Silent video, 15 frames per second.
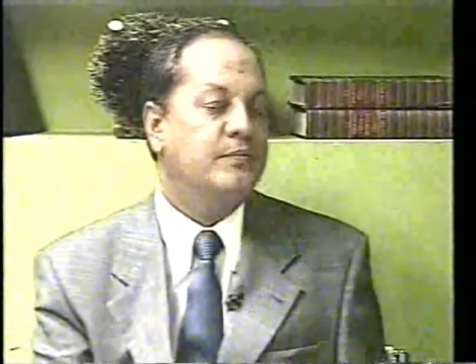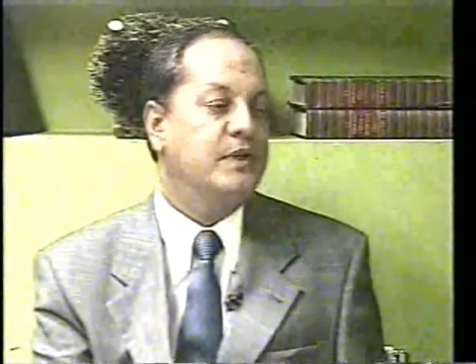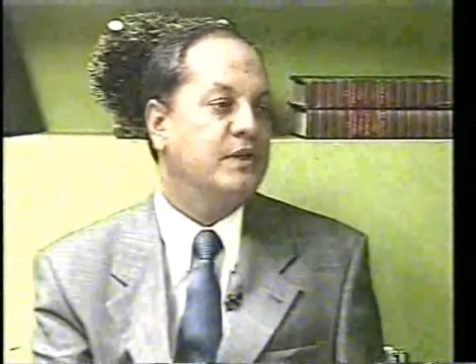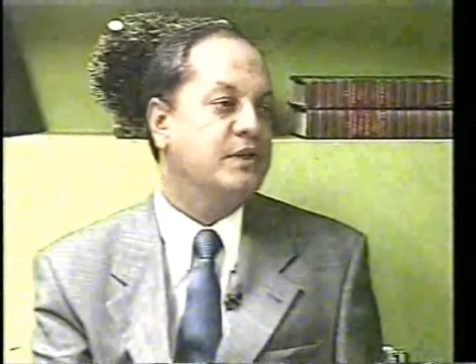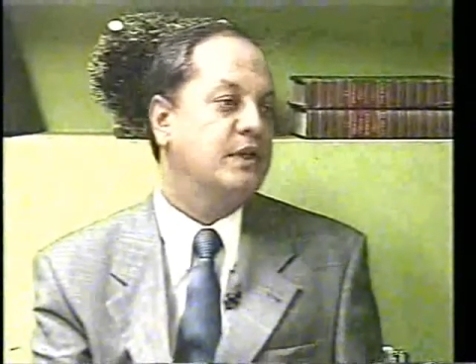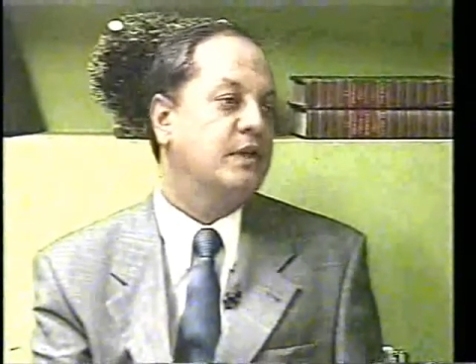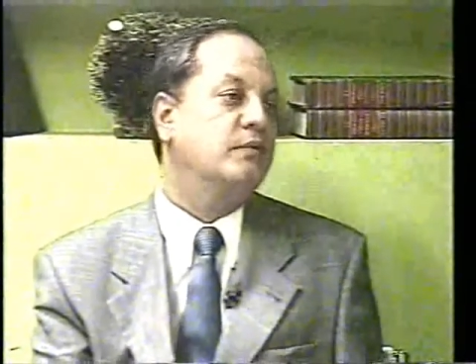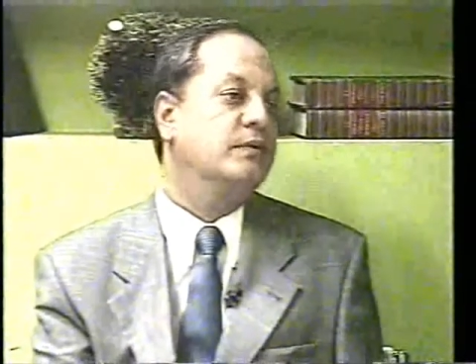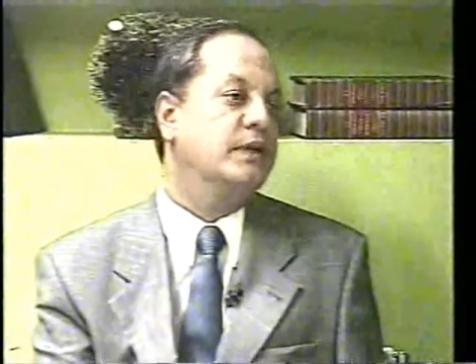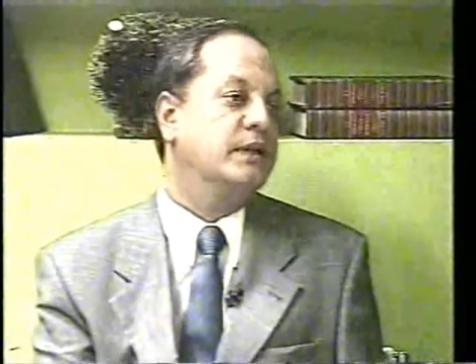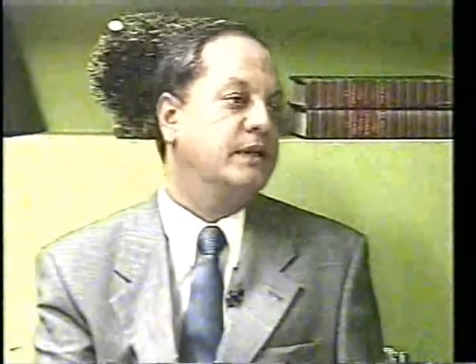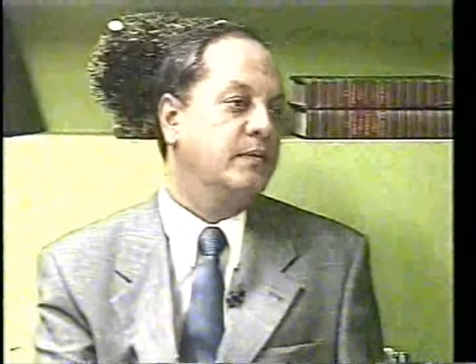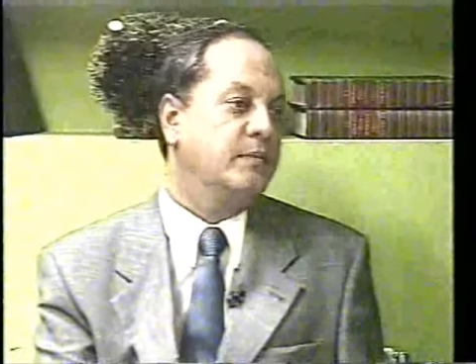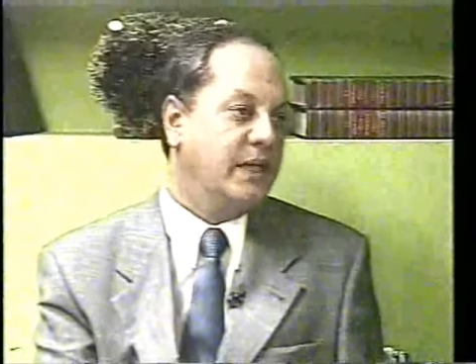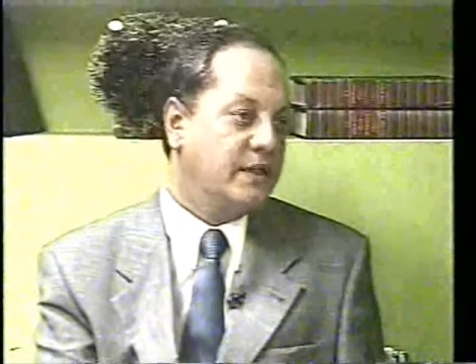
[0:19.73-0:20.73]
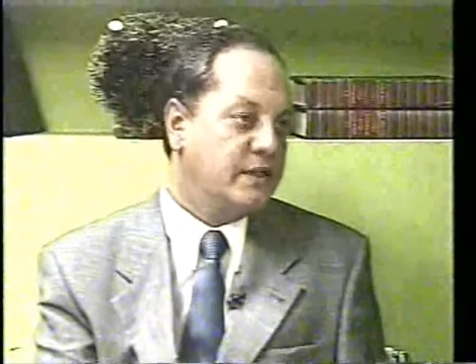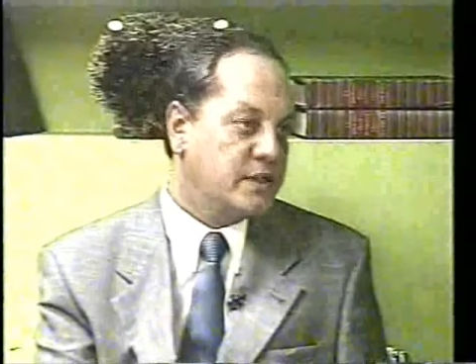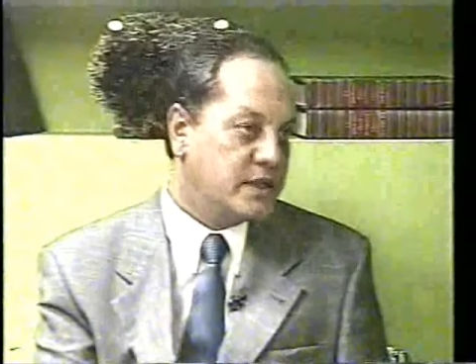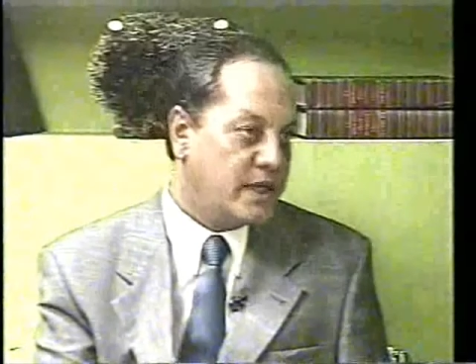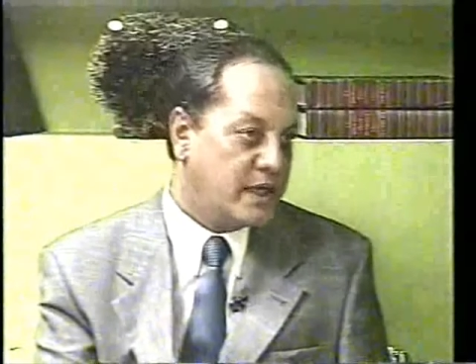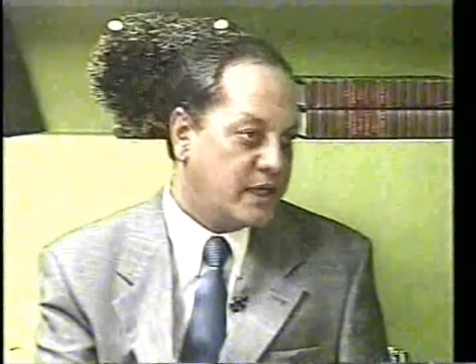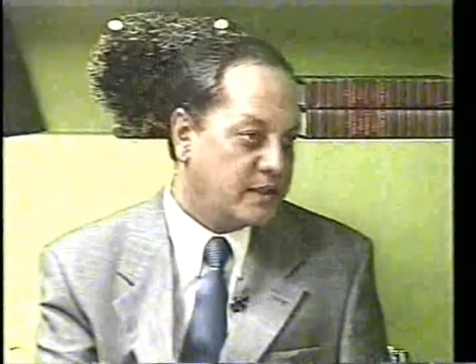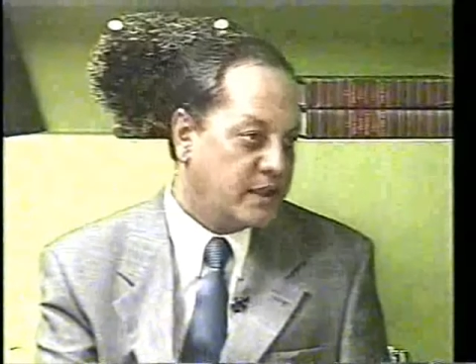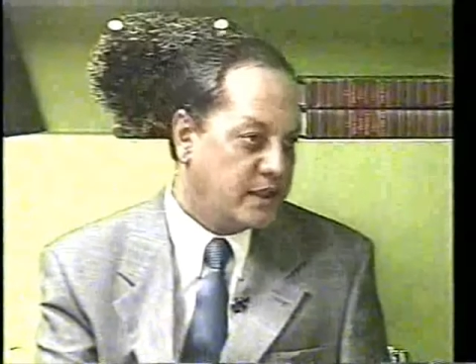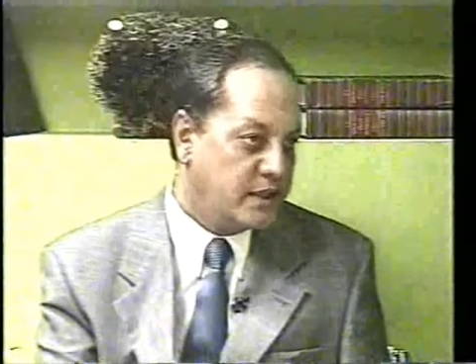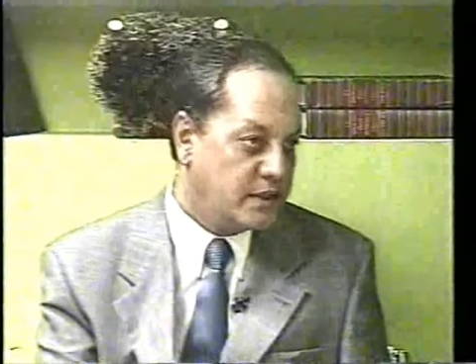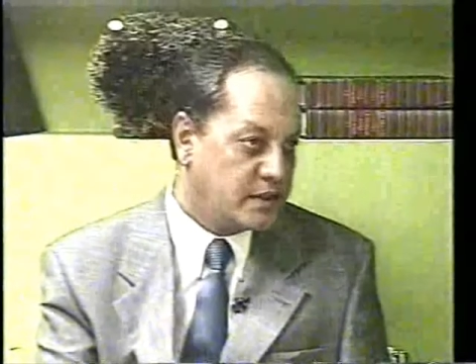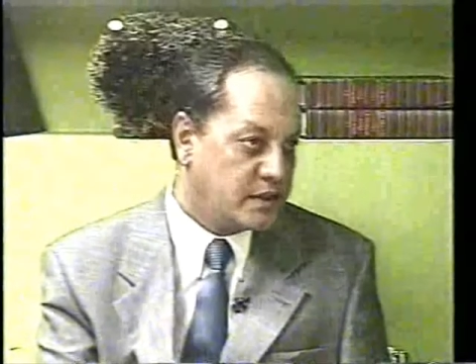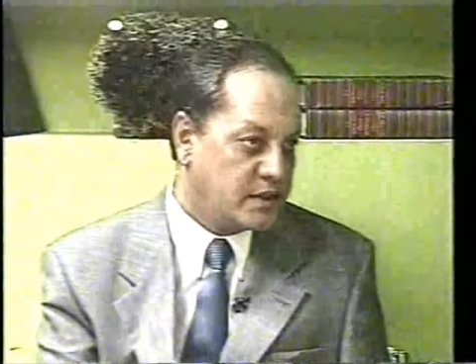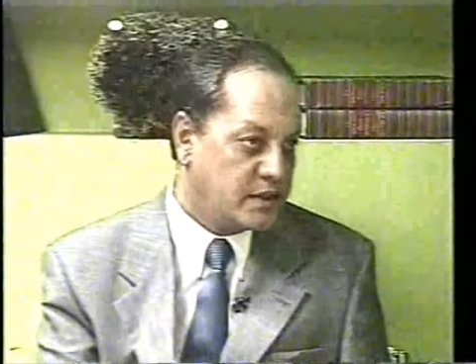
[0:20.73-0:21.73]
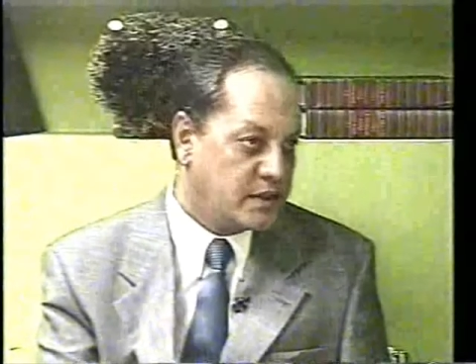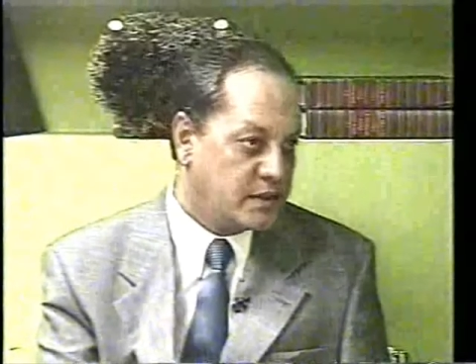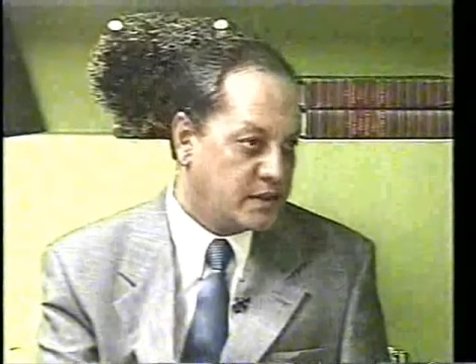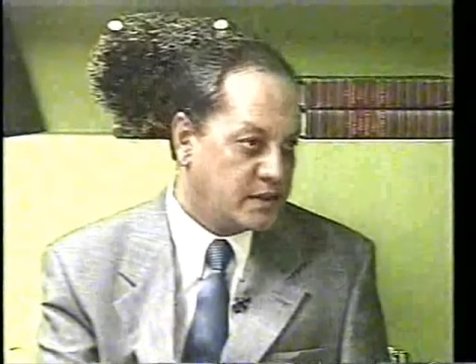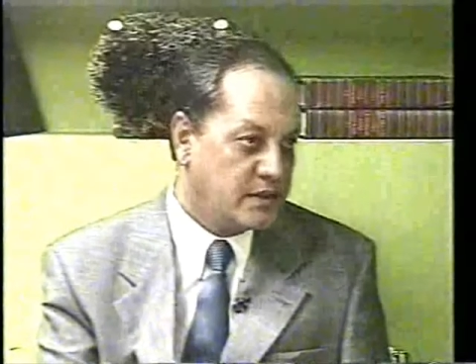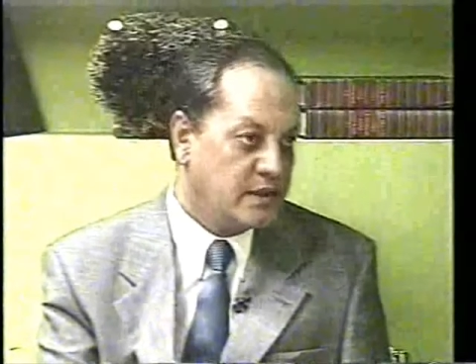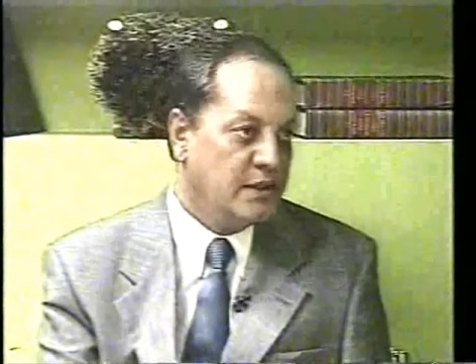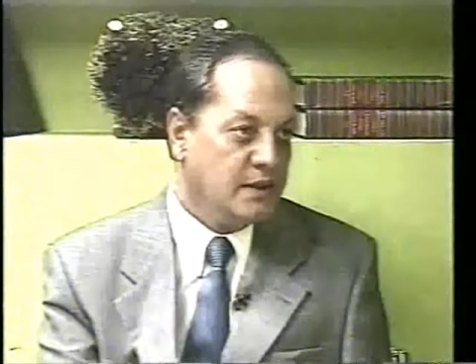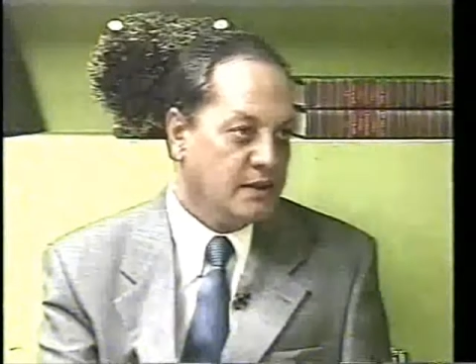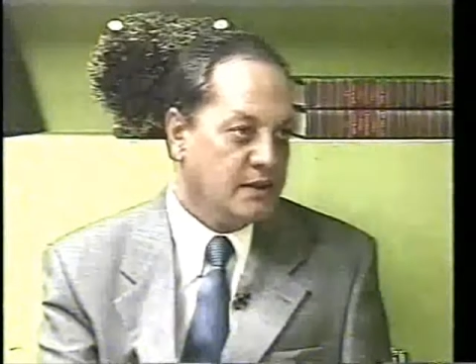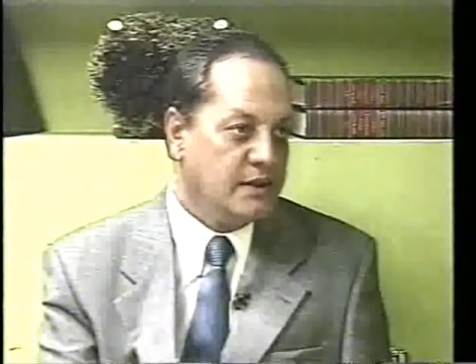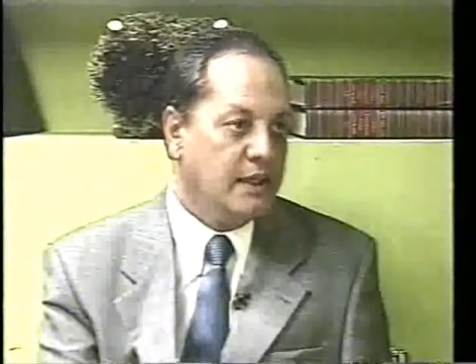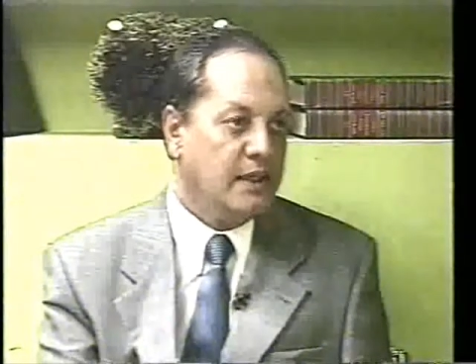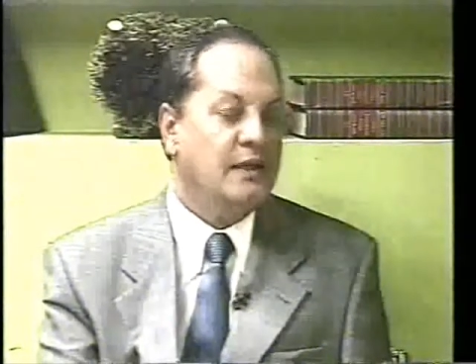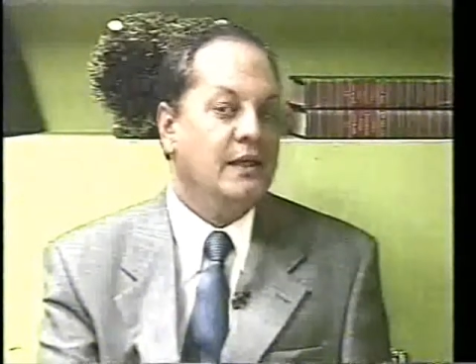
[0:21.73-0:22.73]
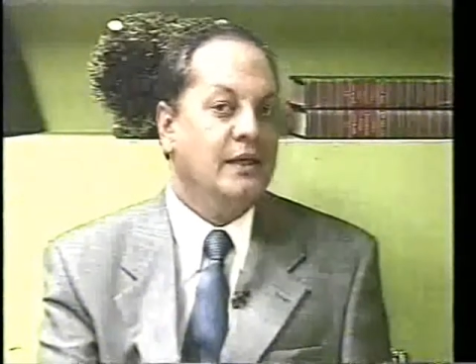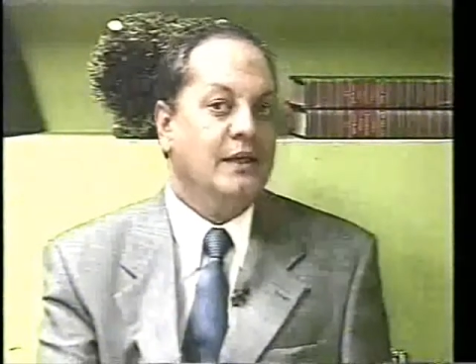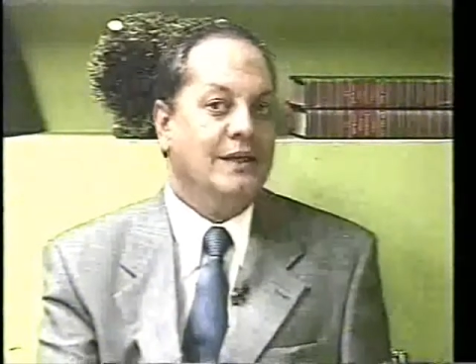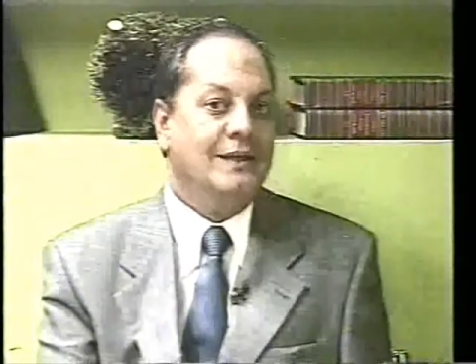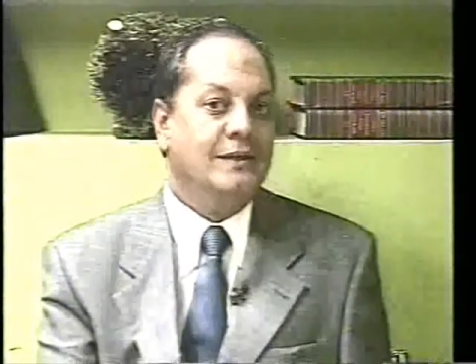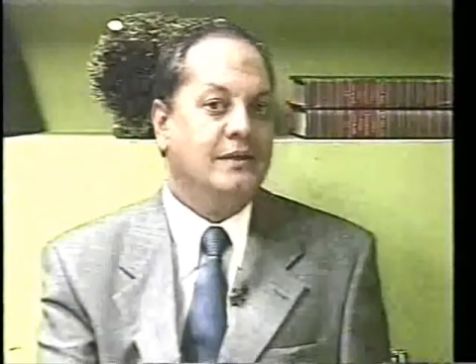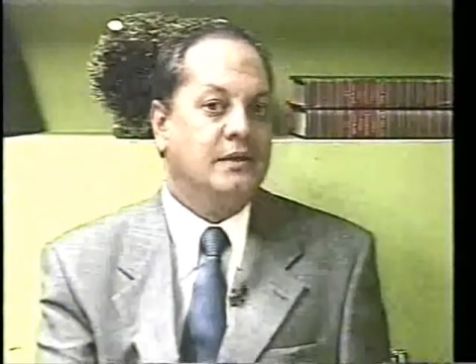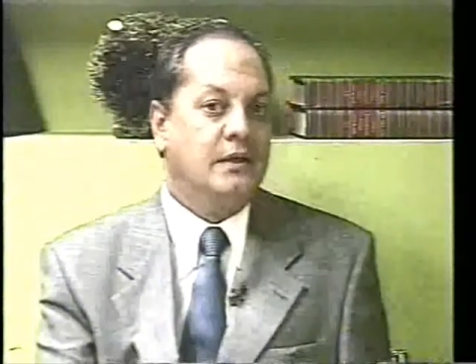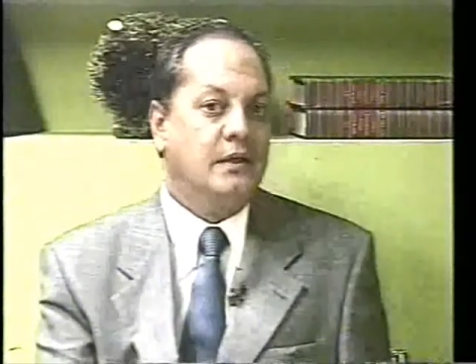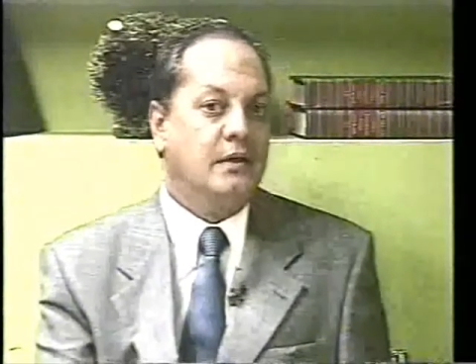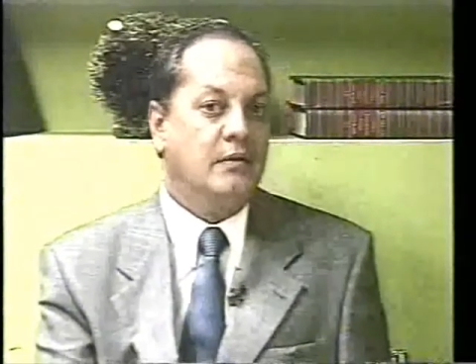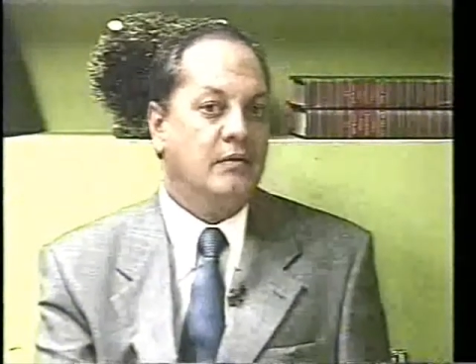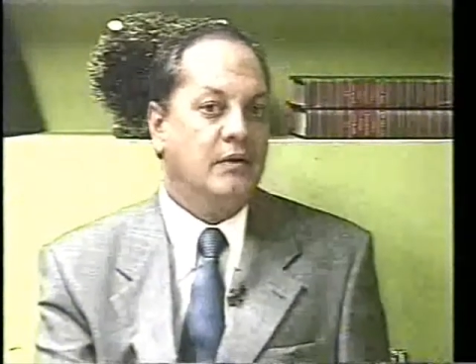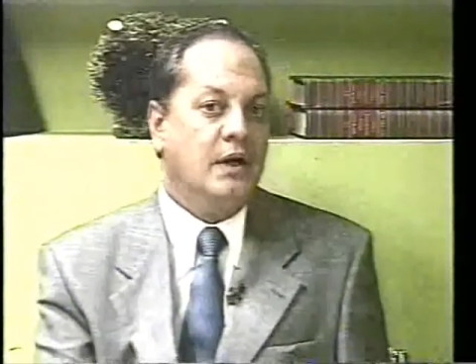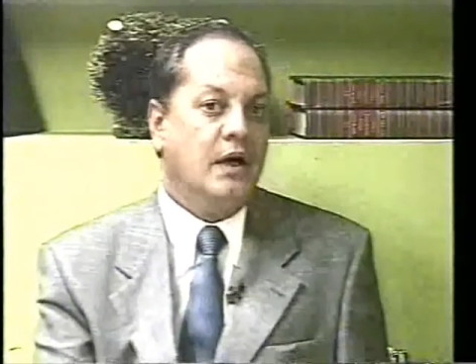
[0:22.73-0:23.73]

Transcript: mexer com determinadas características. Né? Então,